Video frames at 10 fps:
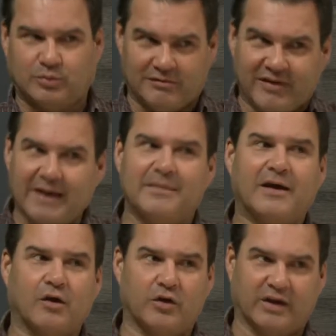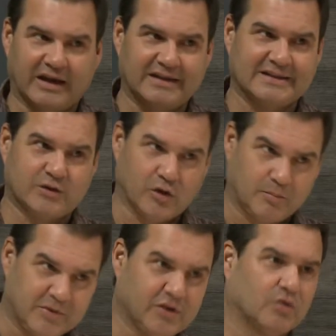vraiment un organisme qui a
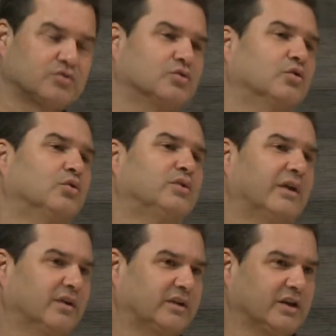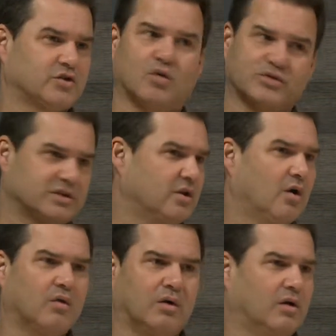pignon sur rue dans notre région, ou
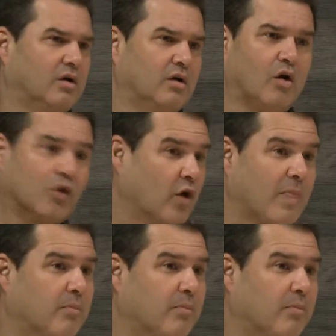sinon, on ne donne pas.